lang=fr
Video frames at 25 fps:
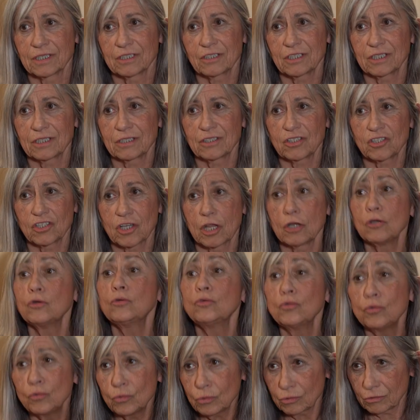j'ai déjà
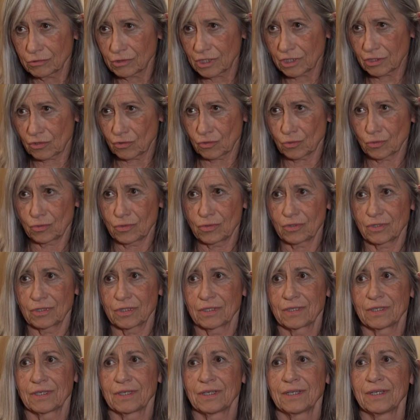lu des choses.
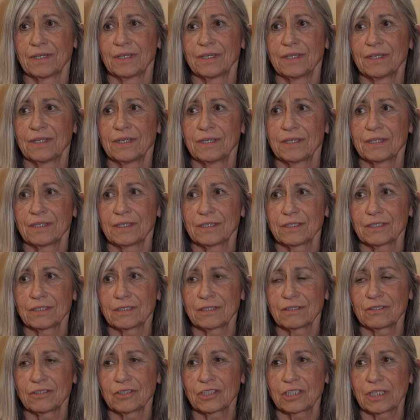
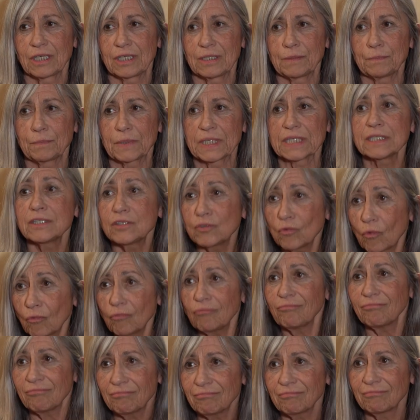J'ai l'impression
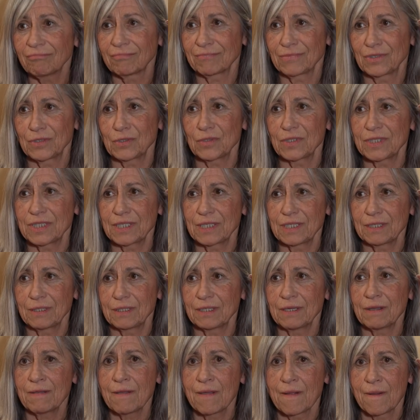que
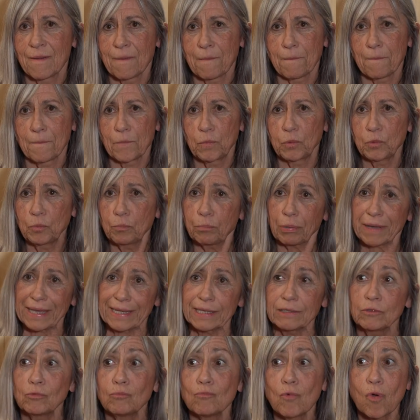c'est plus
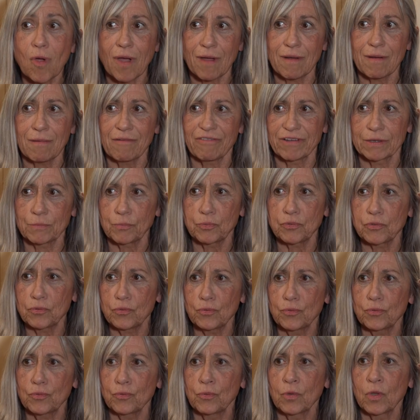près de moi, enfin
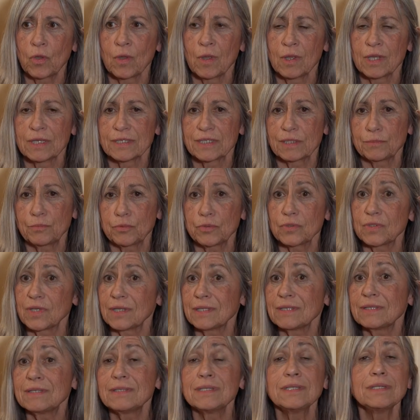plus, c'est plus
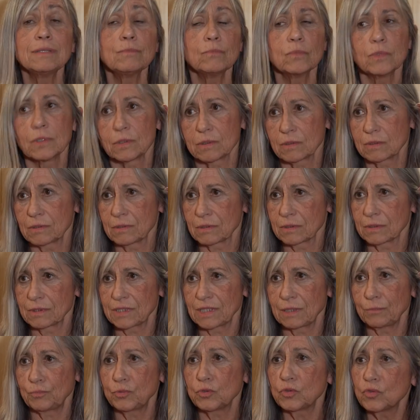intime,
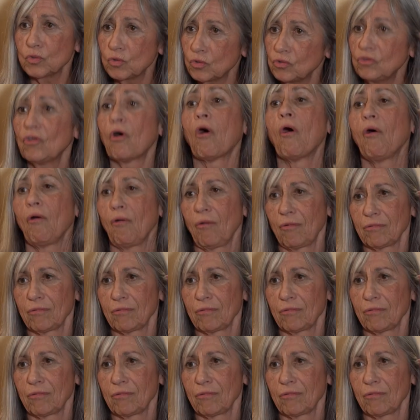c'est plus dedans.